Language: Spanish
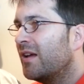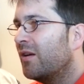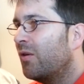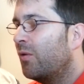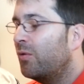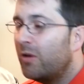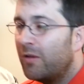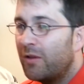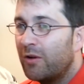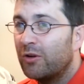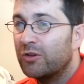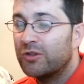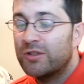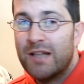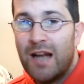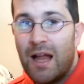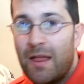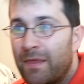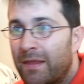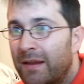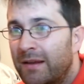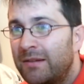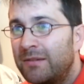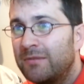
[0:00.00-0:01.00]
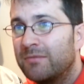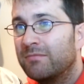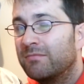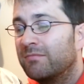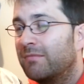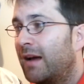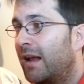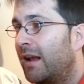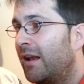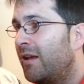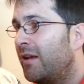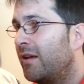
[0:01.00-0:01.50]
uno de los grandes,
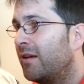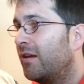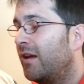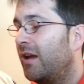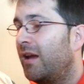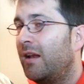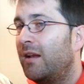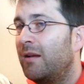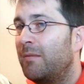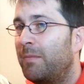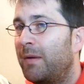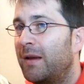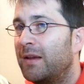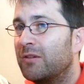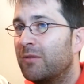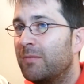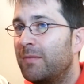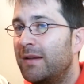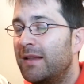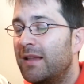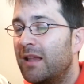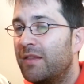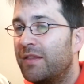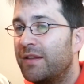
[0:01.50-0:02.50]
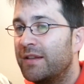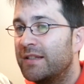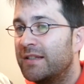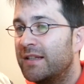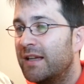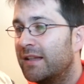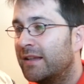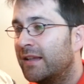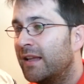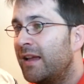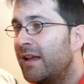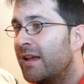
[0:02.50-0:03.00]
¿vale? El PES
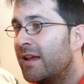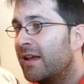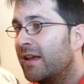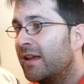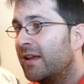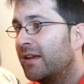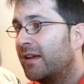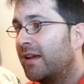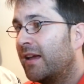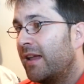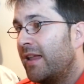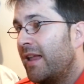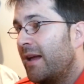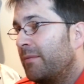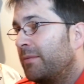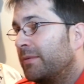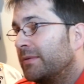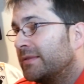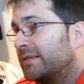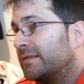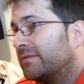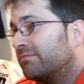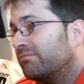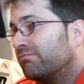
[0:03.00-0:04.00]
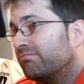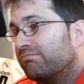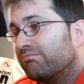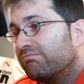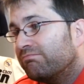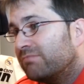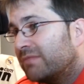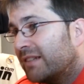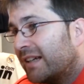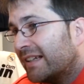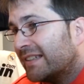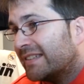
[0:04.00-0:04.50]
2017, que ya pues
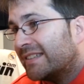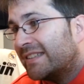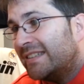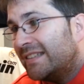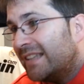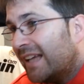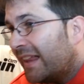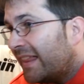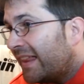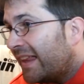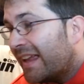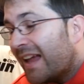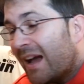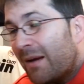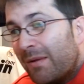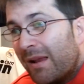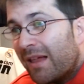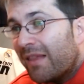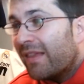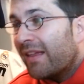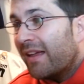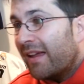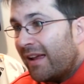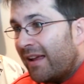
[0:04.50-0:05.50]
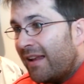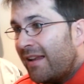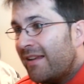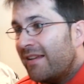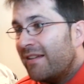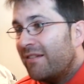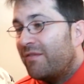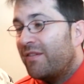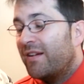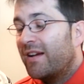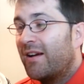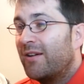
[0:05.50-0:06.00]
casi nadie habla de
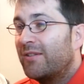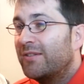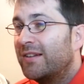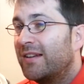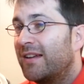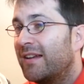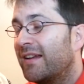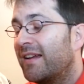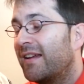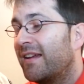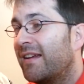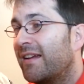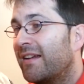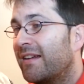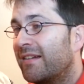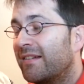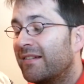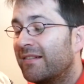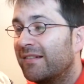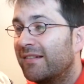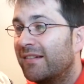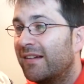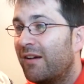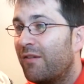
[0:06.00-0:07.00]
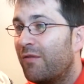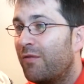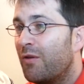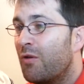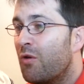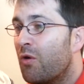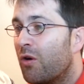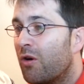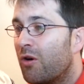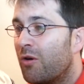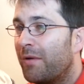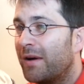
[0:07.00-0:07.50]
él y fijaos que, fue
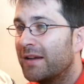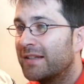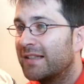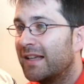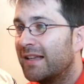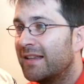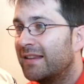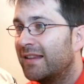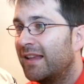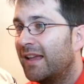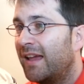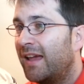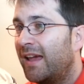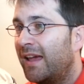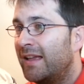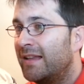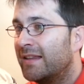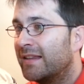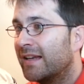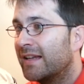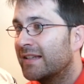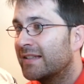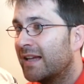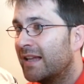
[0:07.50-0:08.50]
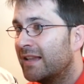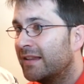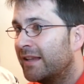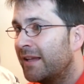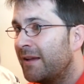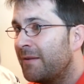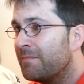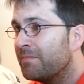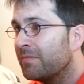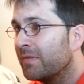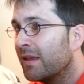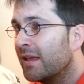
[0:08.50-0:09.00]
un juego bastante
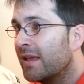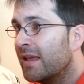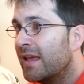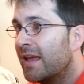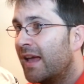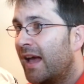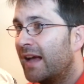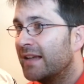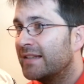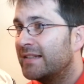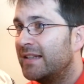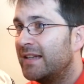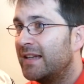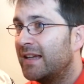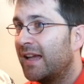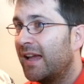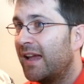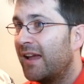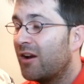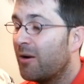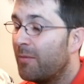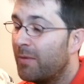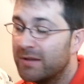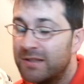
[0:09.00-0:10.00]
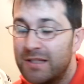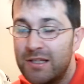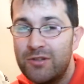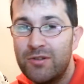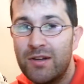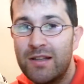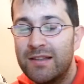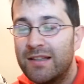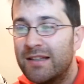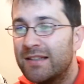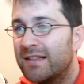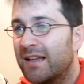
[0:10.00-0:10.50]
interesante. Así que, como os he
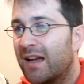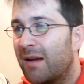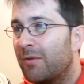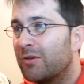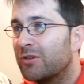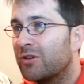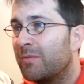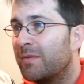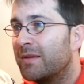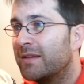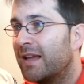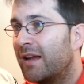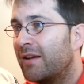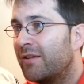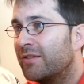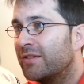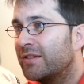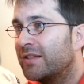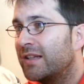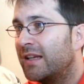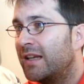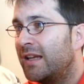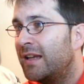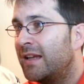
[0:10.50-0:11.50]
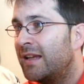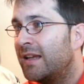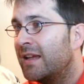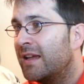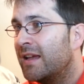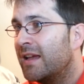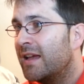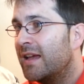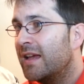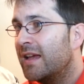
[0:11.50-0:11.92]
dicho antes, dejamos comentarios si